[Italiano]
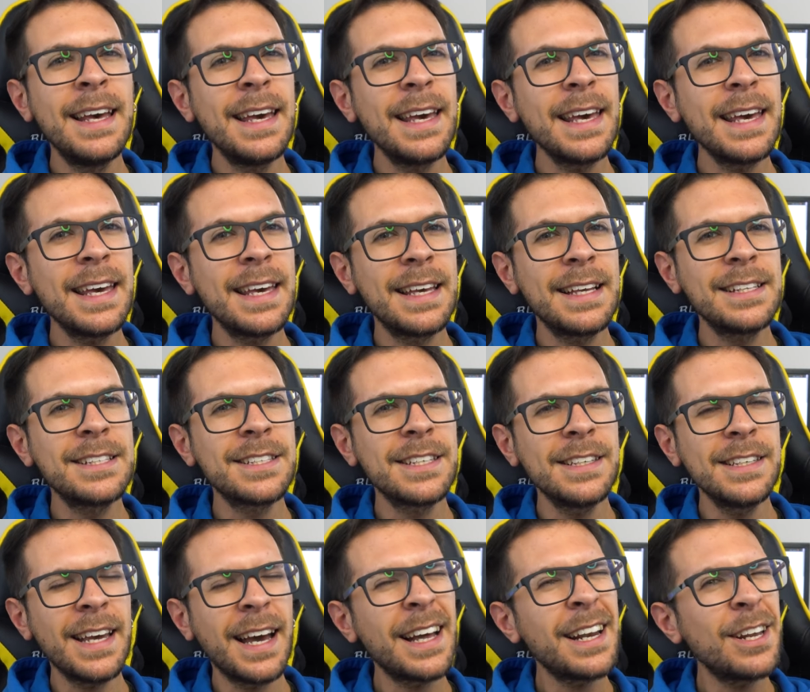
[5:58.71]
e il
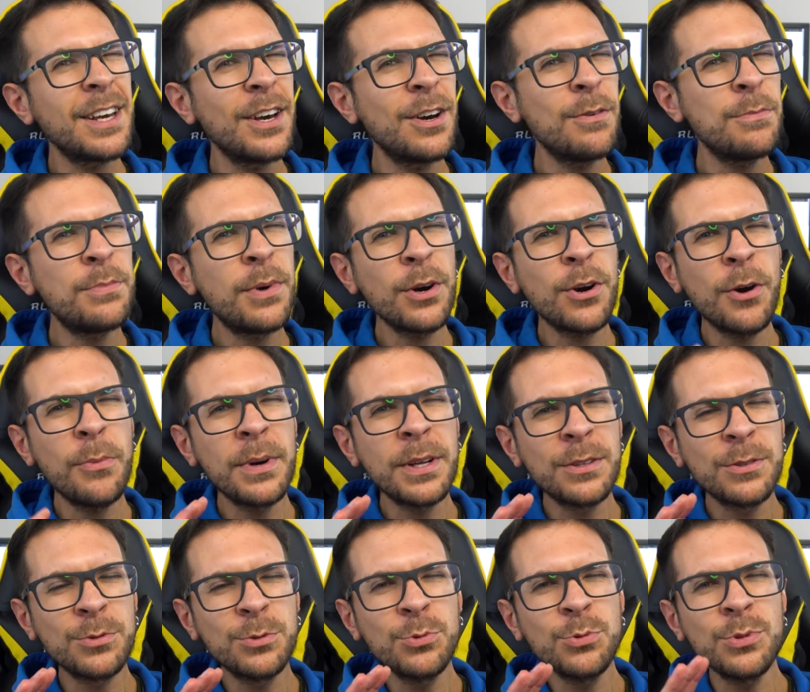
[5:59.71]
segnale è un po'
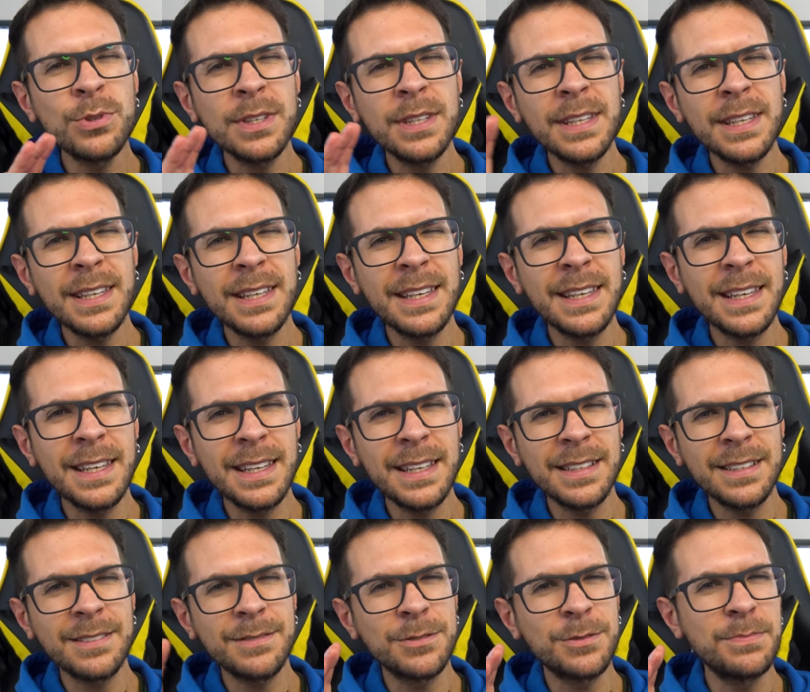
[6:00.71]
come tutti i
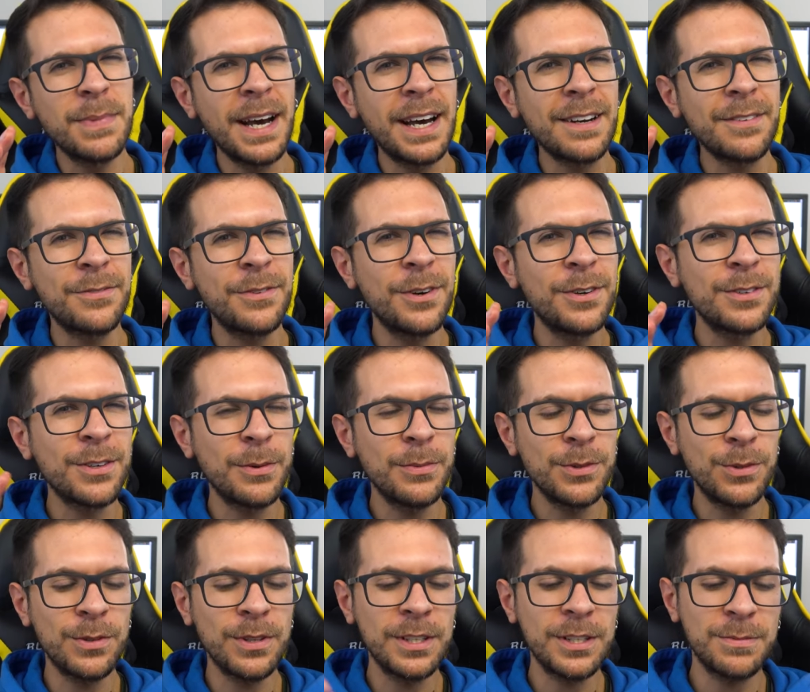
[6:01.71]
smartphone,
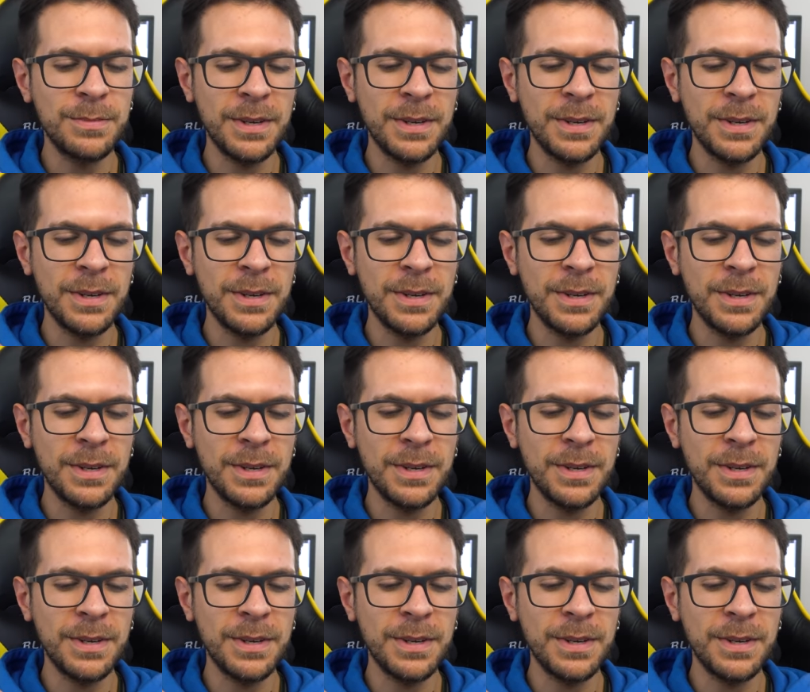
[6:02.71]
come tutti gli